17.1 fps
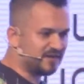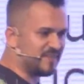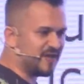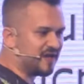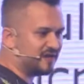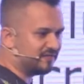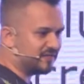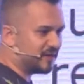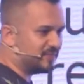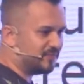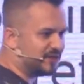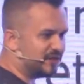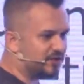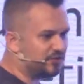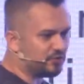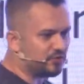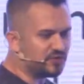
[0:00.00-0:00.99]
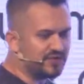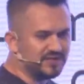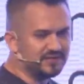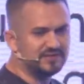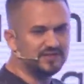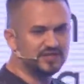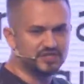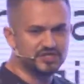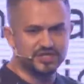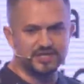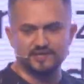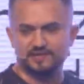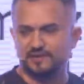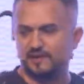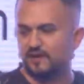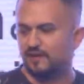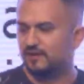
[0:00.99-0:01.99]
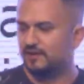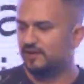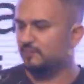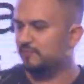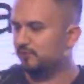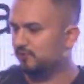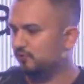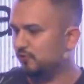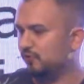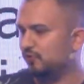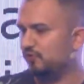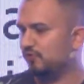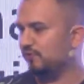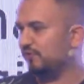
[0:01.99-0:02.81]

beyannameleri yok. Yıllık şekilde yapılıyor.